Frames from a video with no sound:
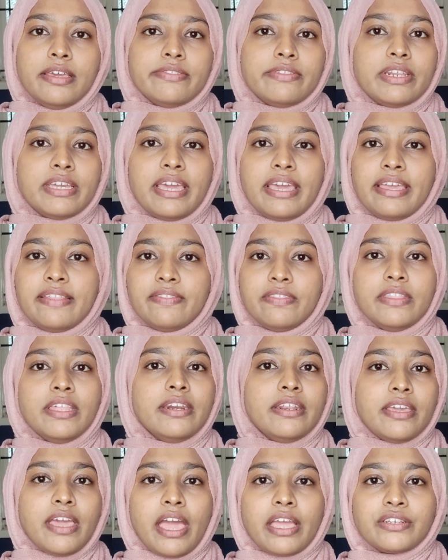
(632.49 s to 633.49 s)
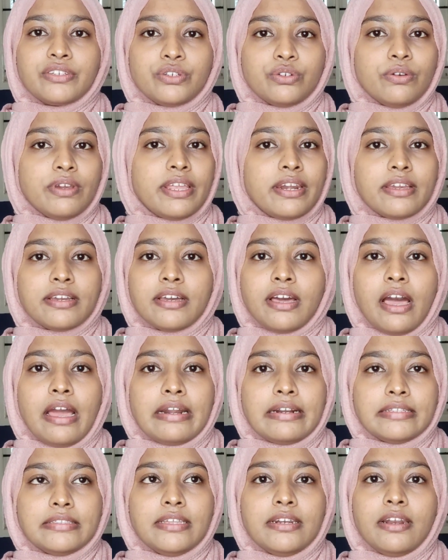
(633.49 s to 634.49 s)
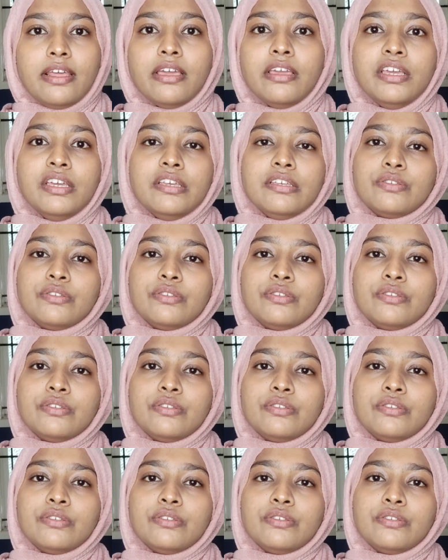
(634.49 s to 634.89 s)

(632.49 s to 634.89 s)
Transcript: இதற்கு எந்த ரியாக்ஷனும் எனக்கு ஆனதில்லை